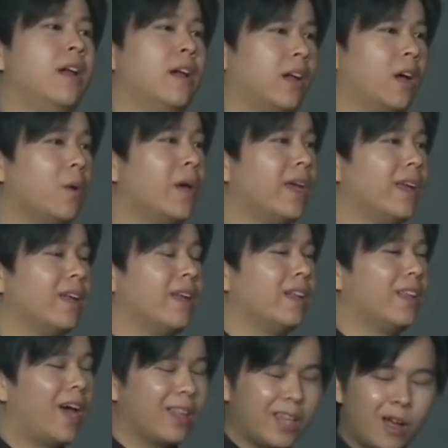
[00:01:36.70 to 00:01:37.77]
各位，
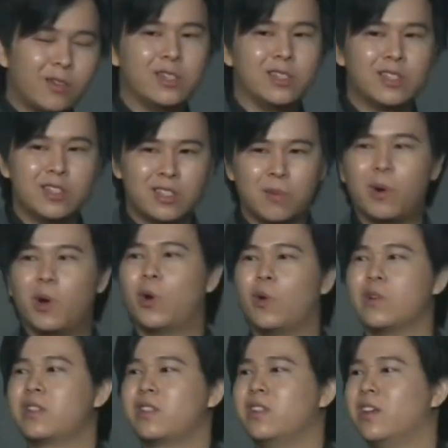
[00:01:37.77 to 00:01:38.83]
他到底是什么公
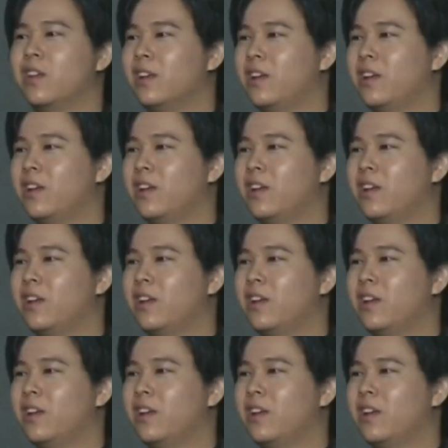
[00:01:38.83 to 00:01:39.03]
司？